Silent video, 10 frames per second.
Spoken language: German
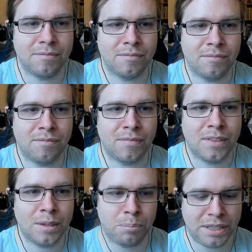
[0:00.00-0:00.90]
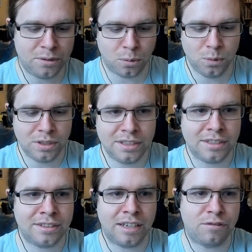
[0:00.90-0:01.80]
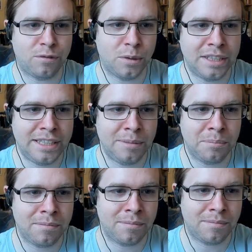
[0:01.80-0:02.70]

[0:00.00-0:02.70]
Ähm, betonen ist hervorheben.